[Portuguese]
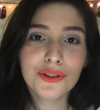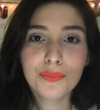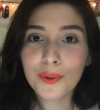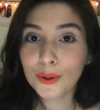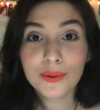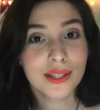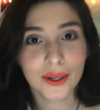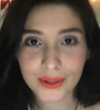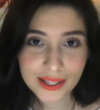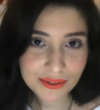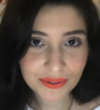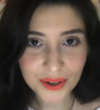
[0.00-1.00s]
de produção
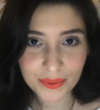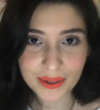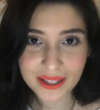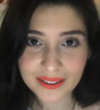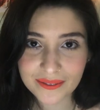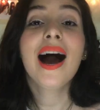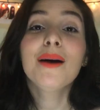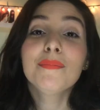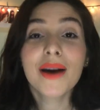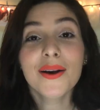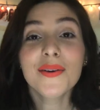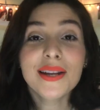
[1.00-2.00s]
desse filme. A
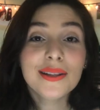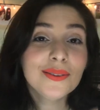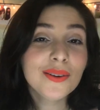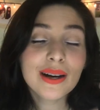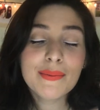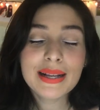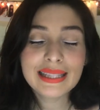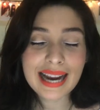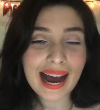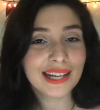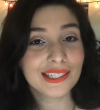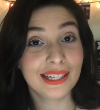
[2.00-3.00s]
maioria do
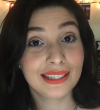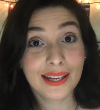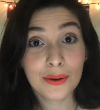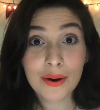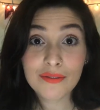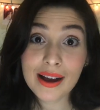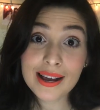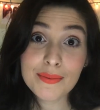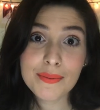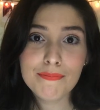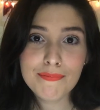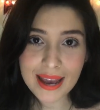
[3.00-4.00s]
longa-metragem tem uma
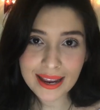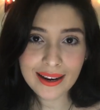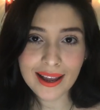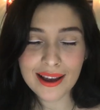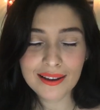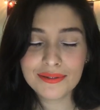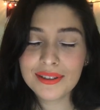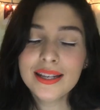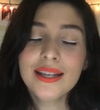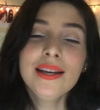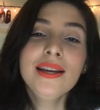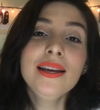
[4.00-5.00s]
vibe bem leve,